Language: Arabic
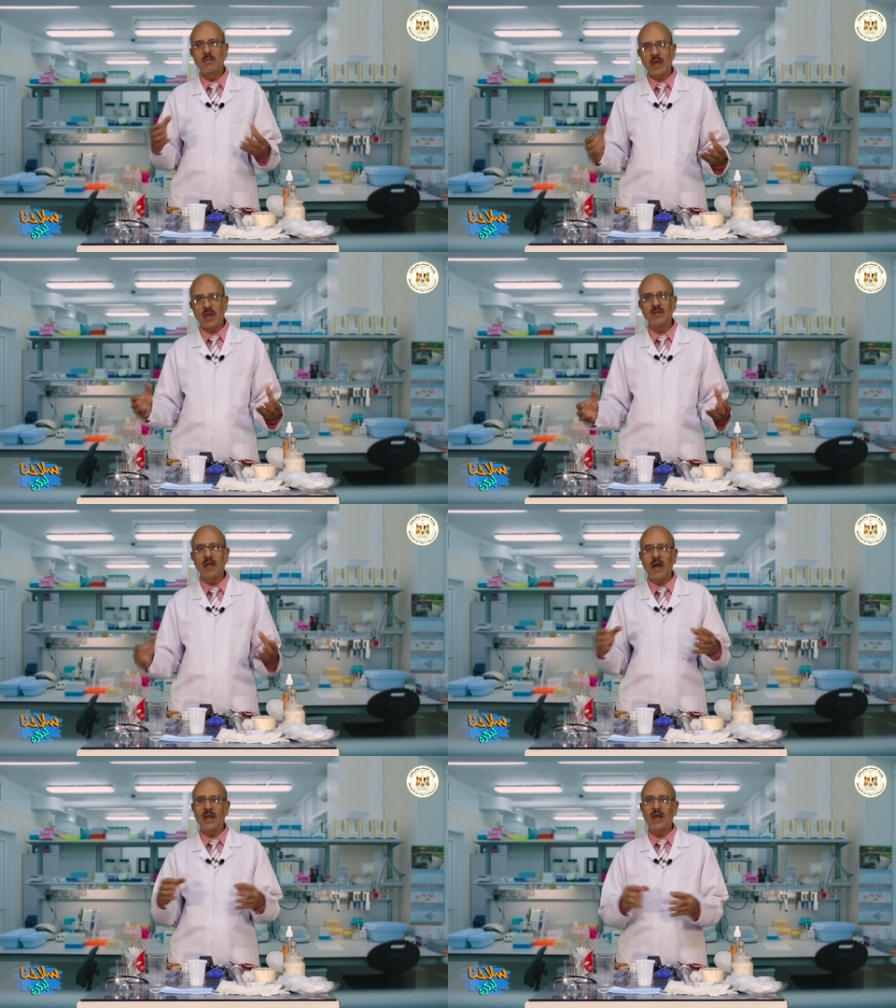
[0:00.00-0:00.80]

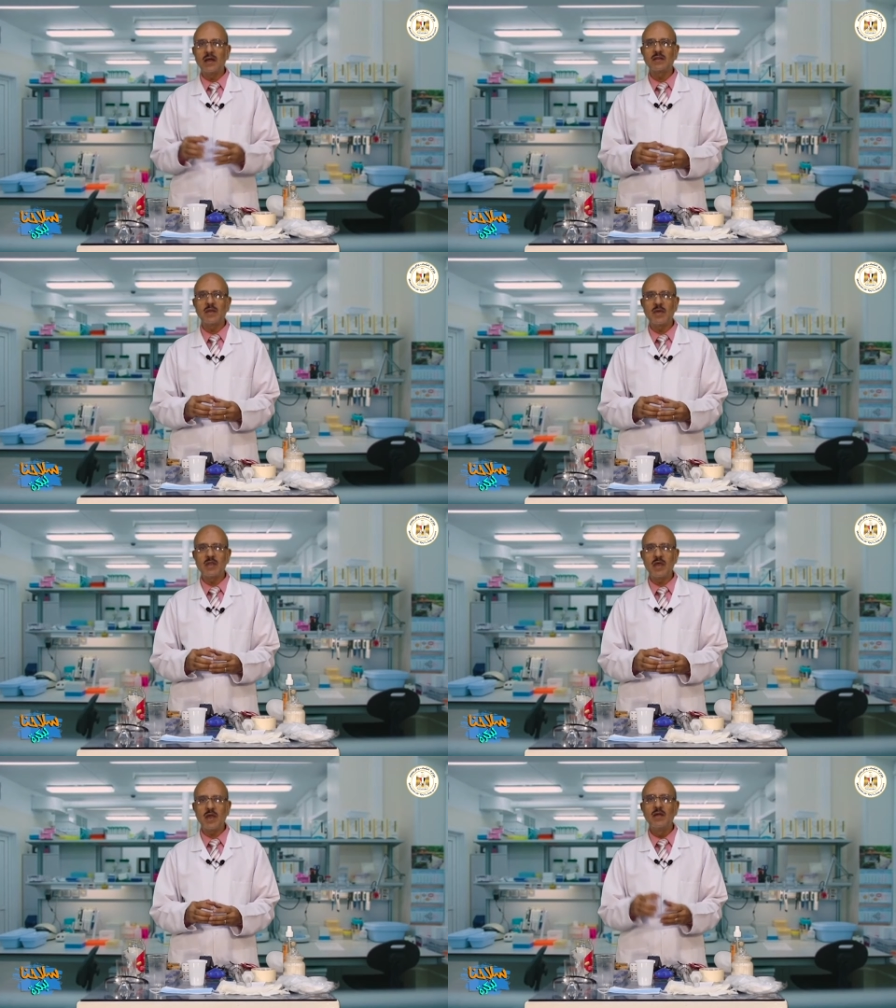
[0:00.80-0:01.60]
خدنا حلقات
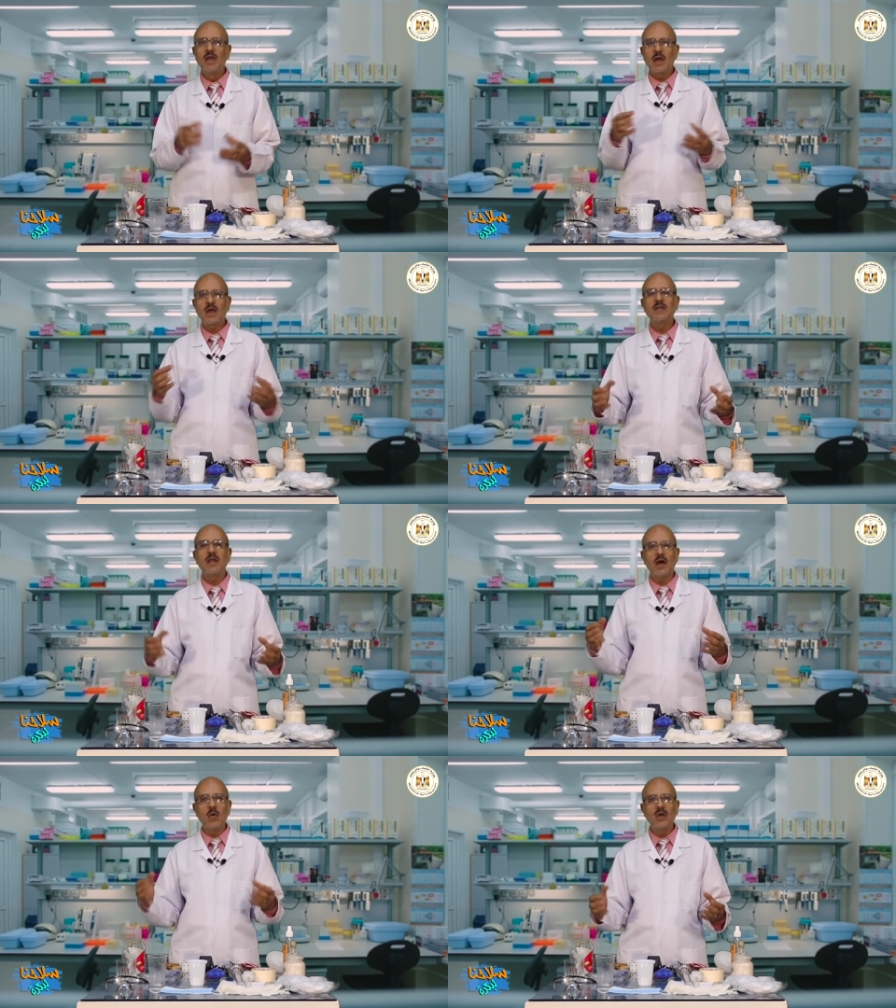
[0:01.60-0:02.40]
تمهيديه
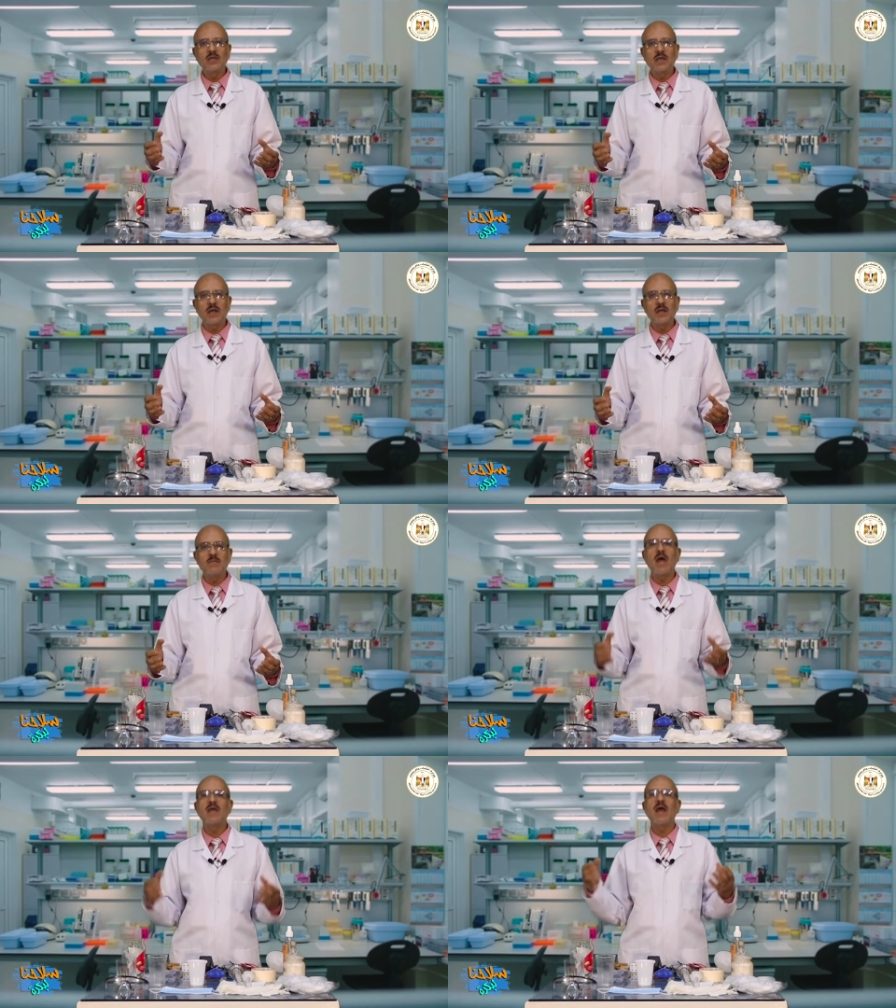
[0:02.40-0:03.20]
خدنا الاول
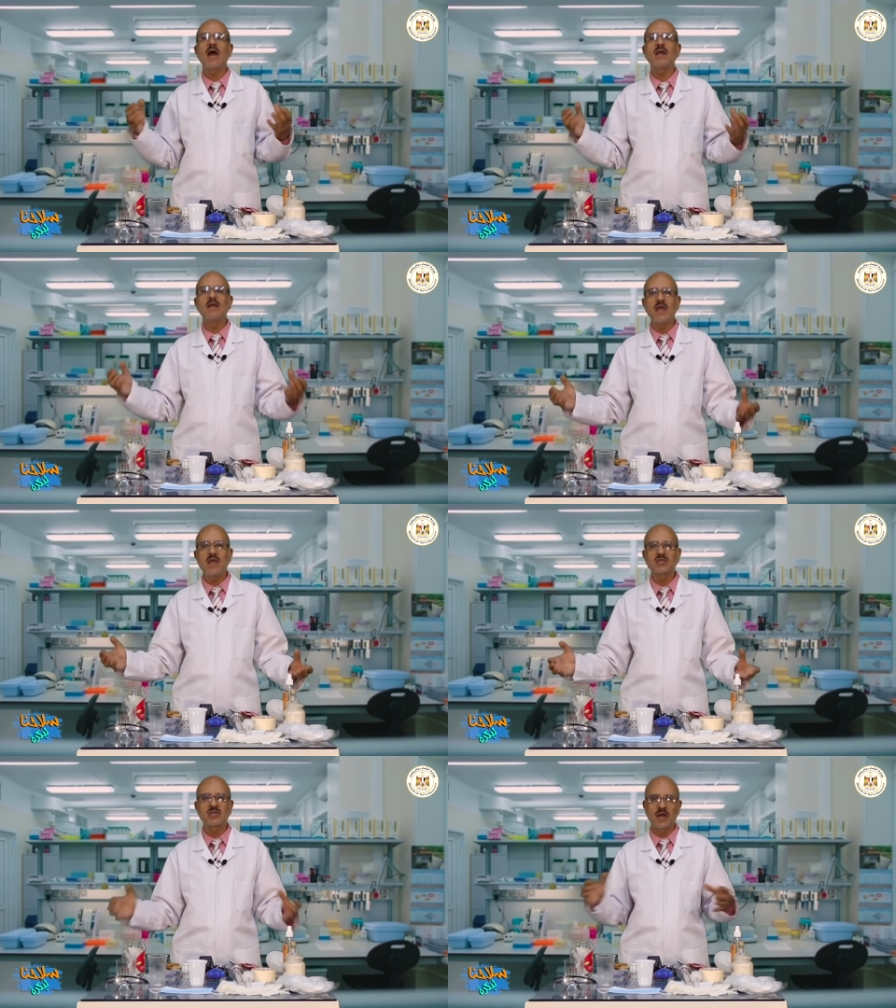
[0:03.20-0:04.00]
اتكلمنا يعني
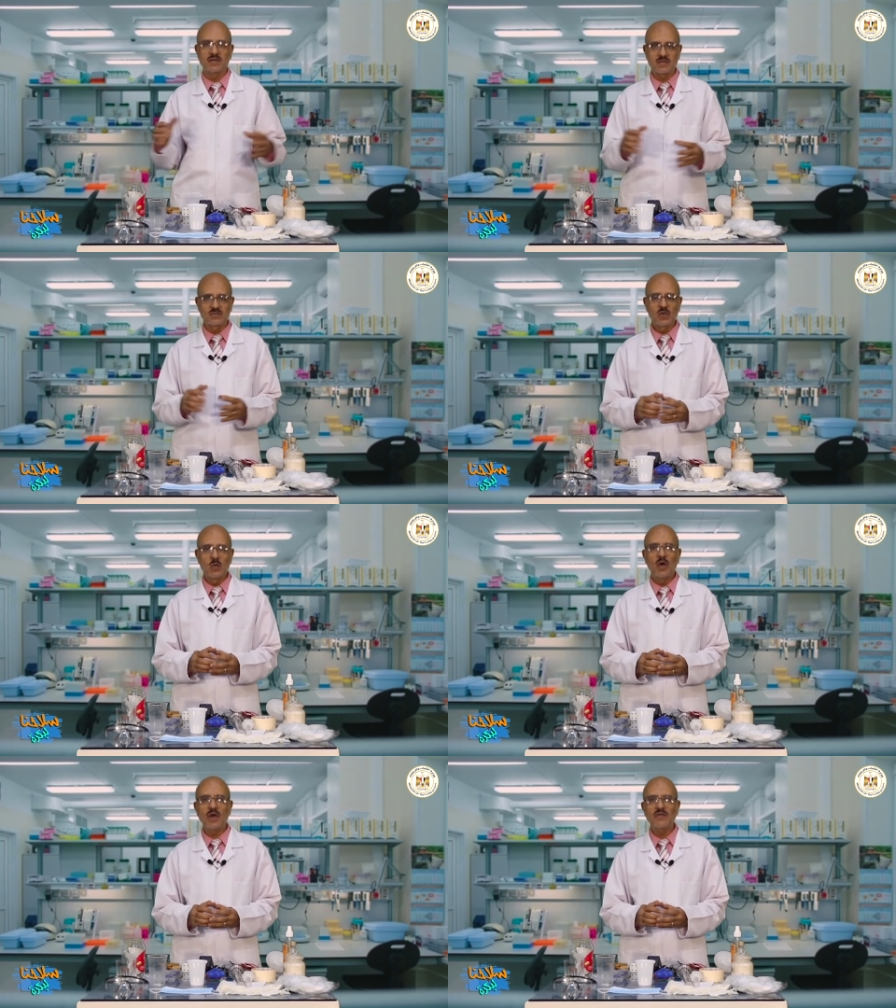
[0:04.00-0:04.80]
ايه ساينس
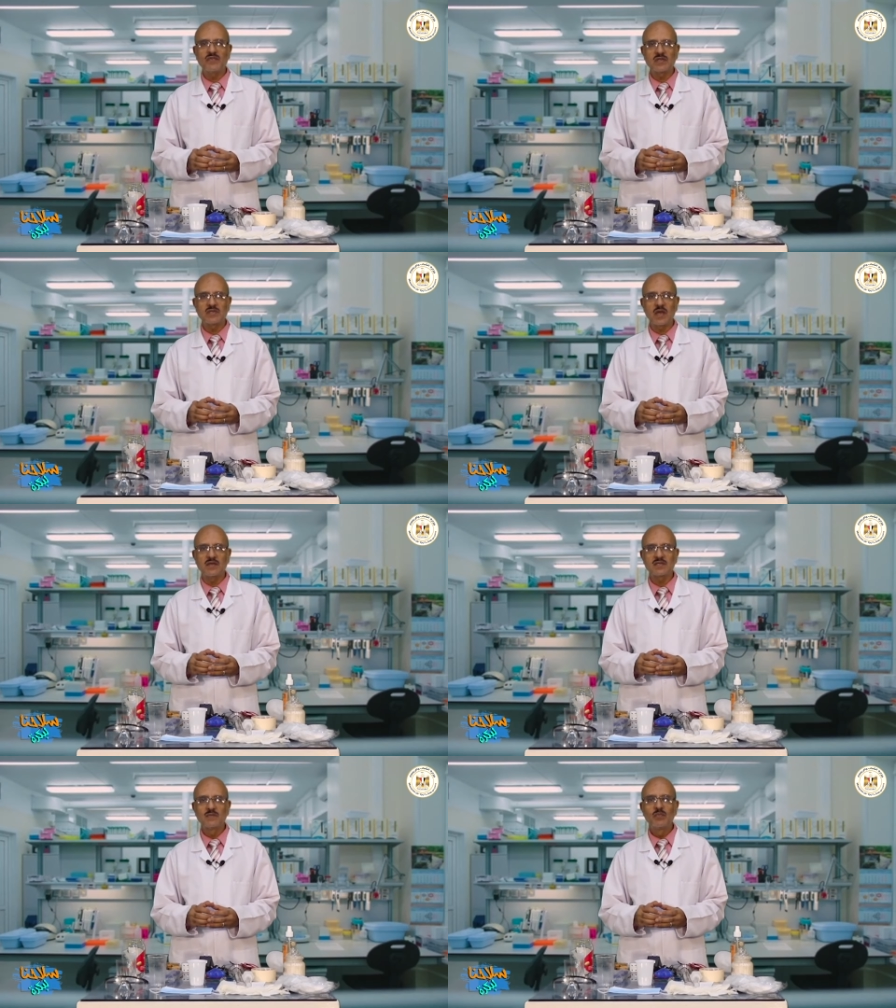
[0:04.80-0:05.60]
وعرفنا
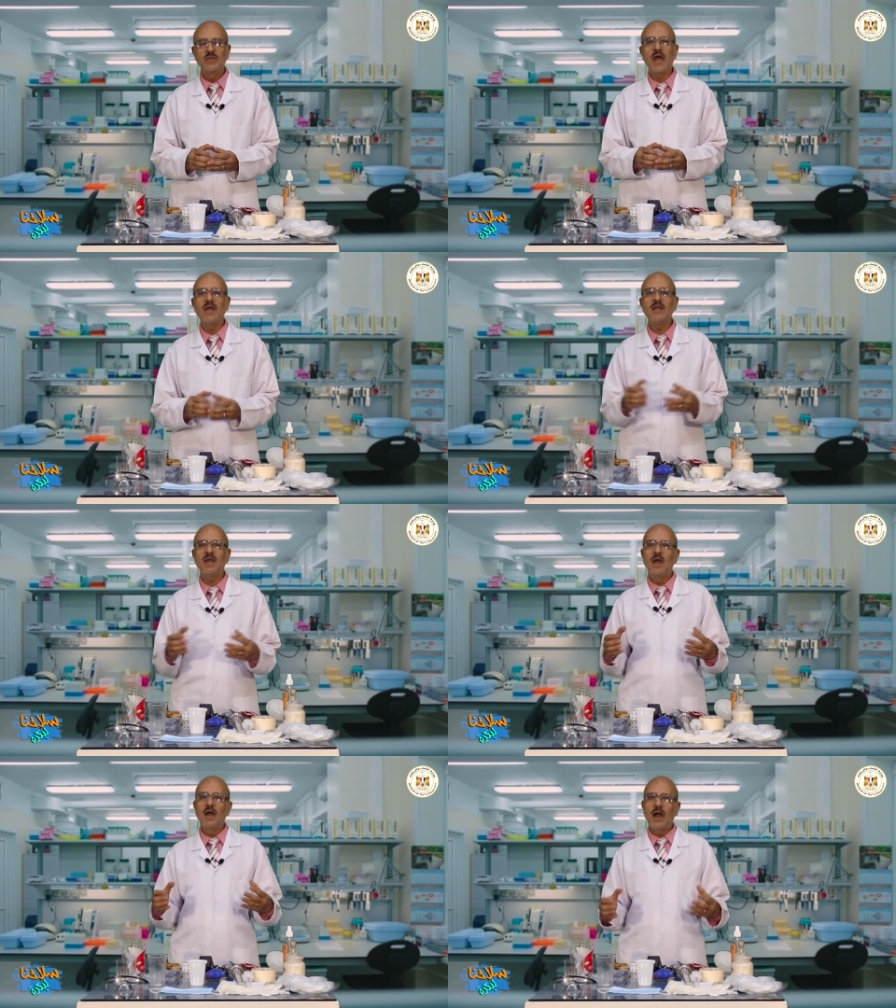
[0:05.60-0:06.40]
الساينس
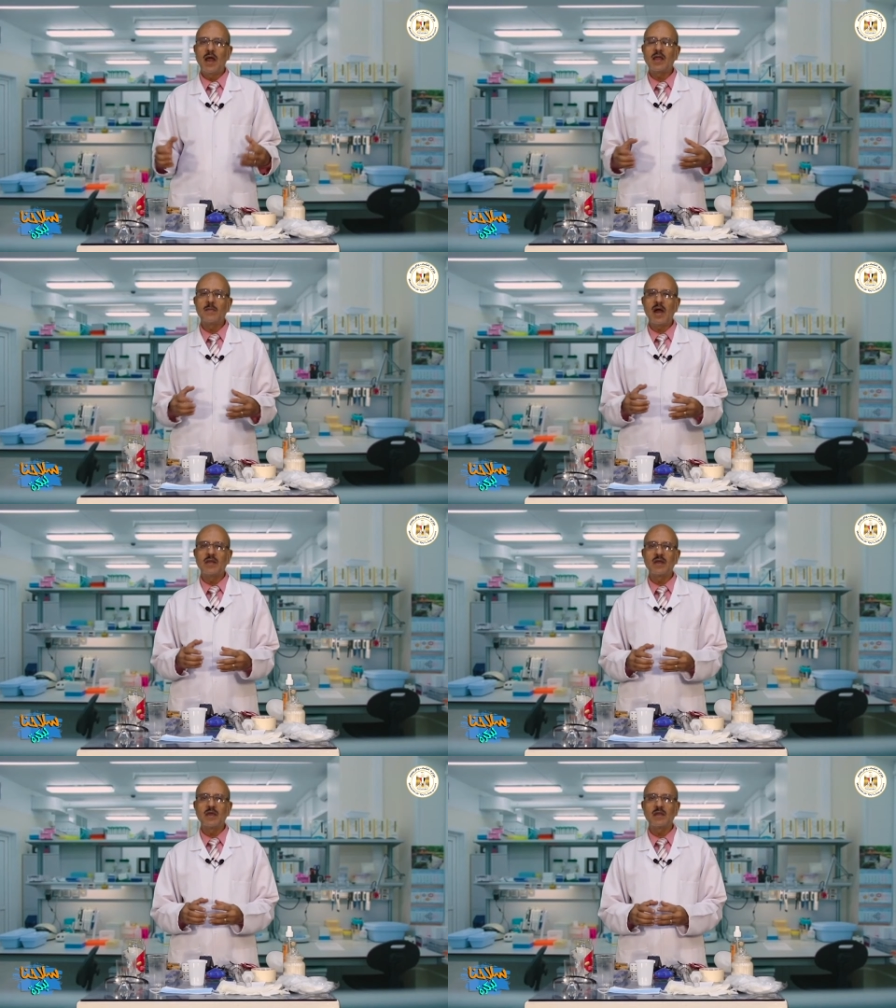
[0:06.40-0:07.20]
تاني حاجه
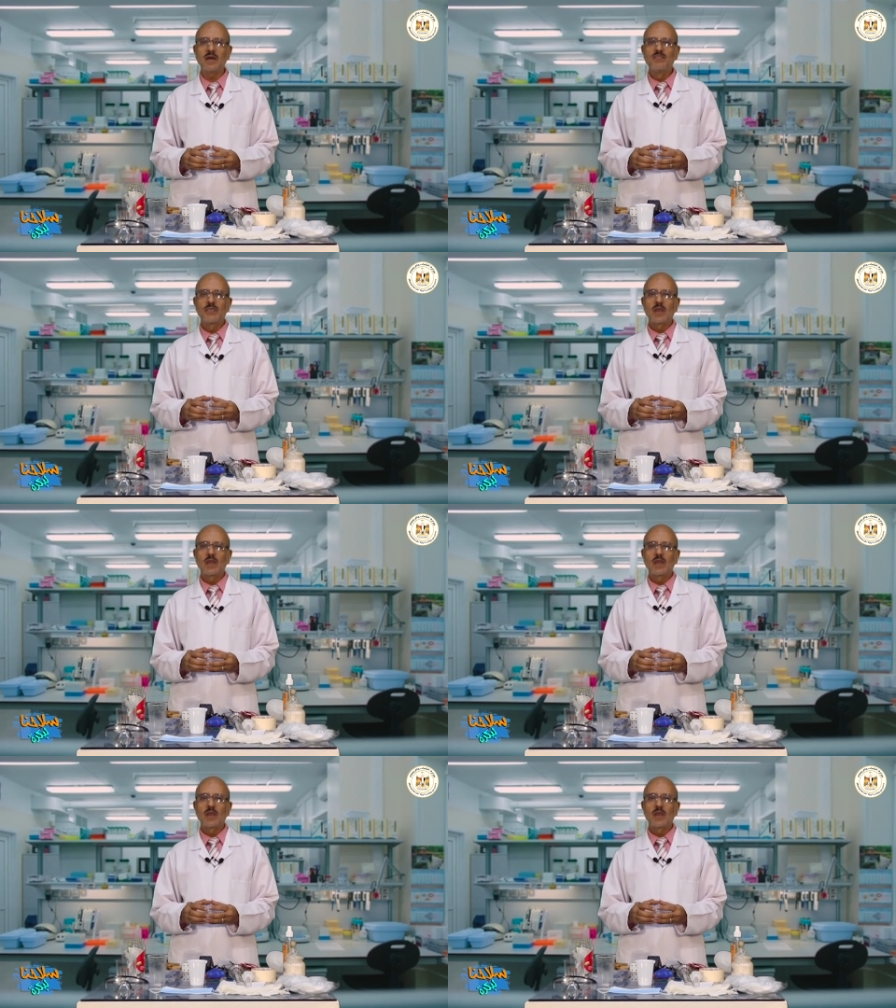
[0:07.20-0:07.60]
بعد كده